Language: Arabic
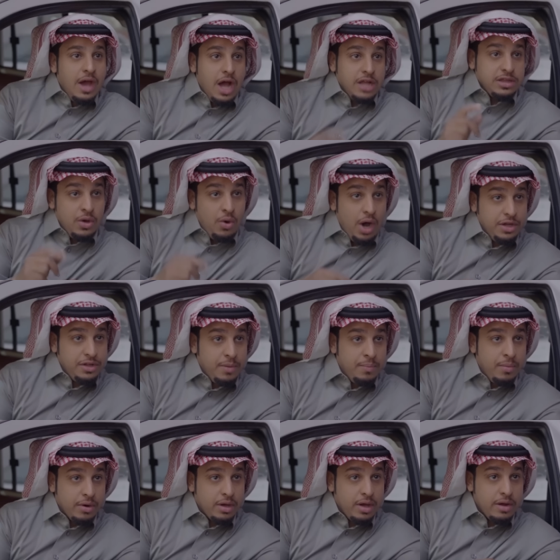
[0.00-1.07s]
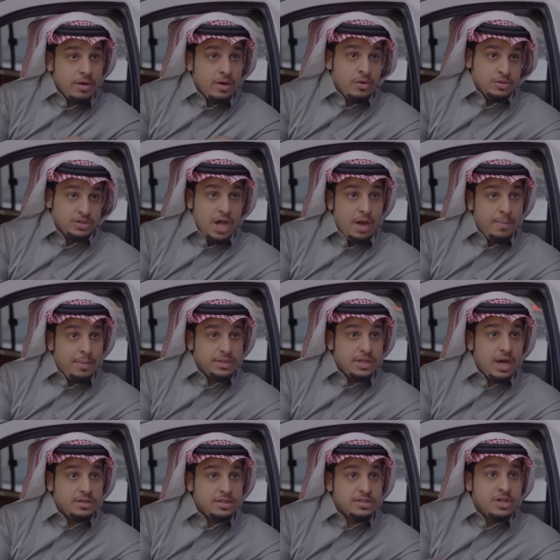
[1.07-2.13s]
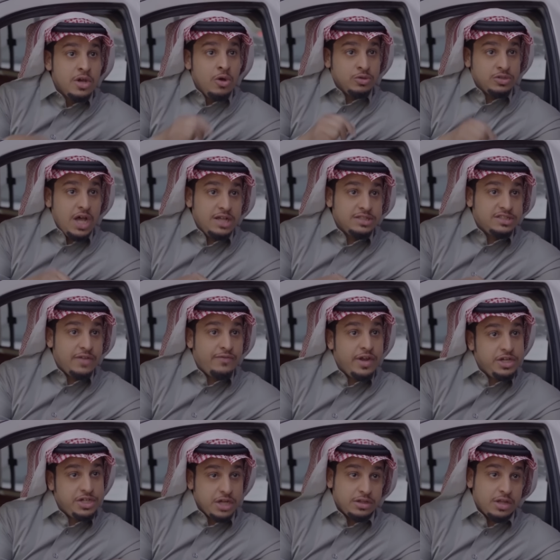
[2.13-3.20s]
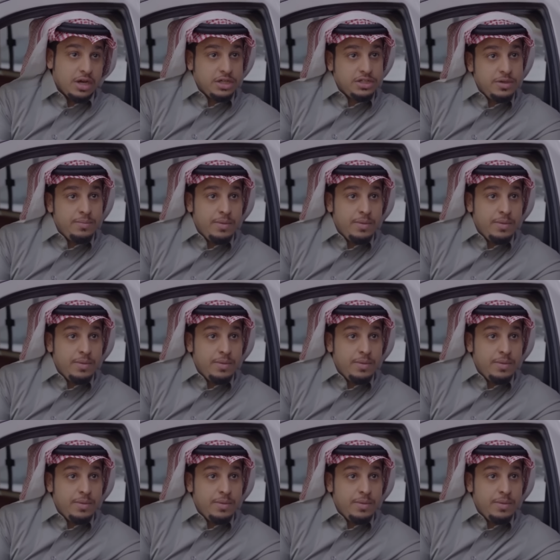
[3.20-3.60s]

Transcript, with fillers: عطنا واحد همبرجر وصحن بطاطس وصحن سفري شطه كاتشب